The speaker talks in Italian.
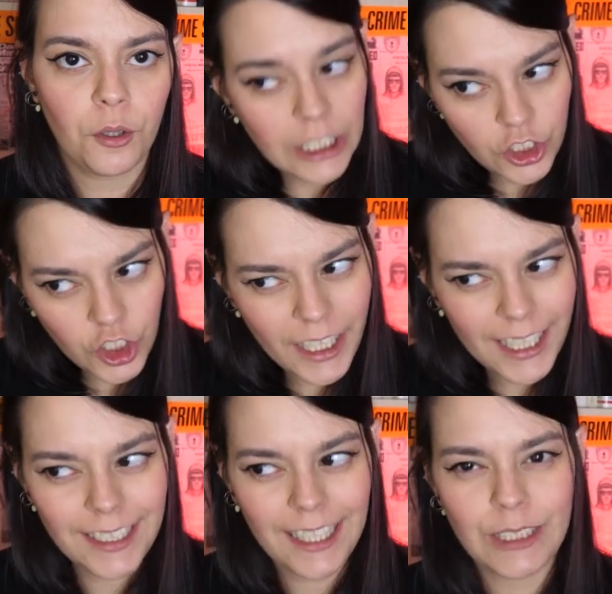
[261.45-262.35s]
in
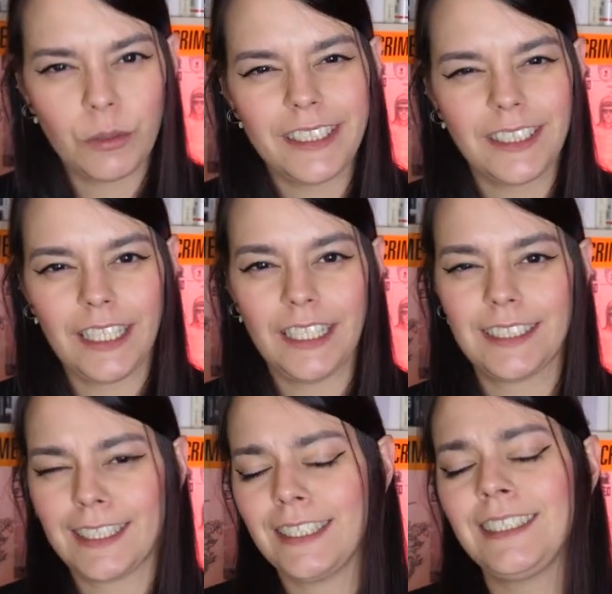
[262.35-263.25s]
cerca della sua
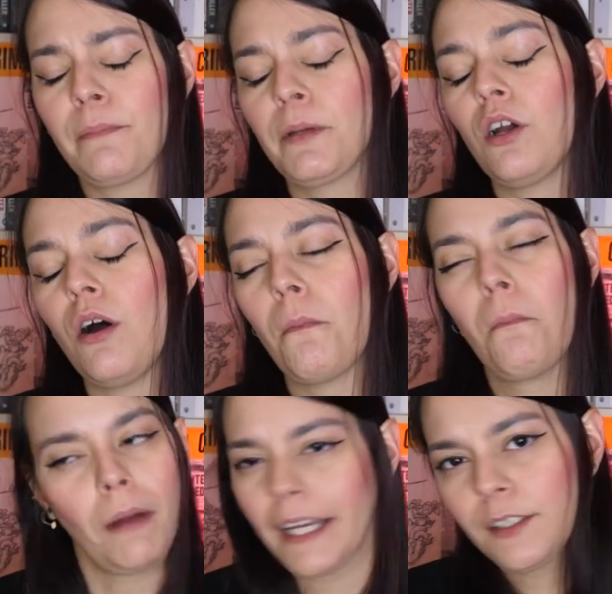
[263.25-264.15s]
essenza senza però
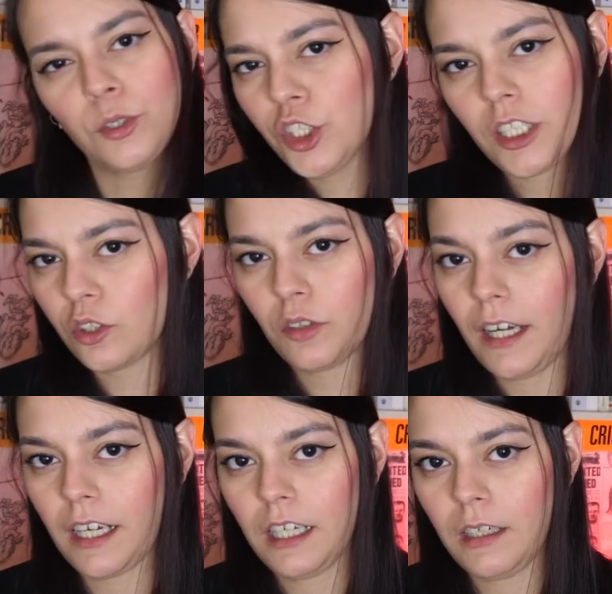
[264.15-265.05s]
mai riuscire a trovarla.